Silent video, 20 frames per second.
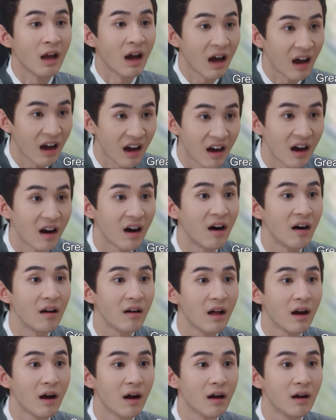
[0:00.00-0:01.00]
太
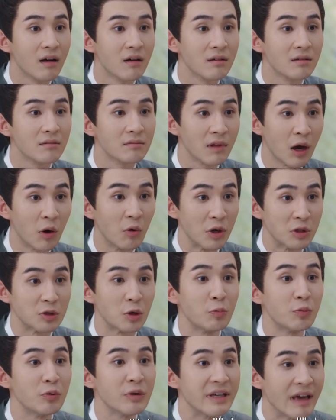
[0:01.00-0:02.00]
好了，那我
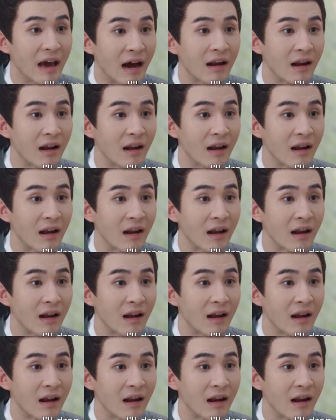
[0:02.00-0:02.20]
就不演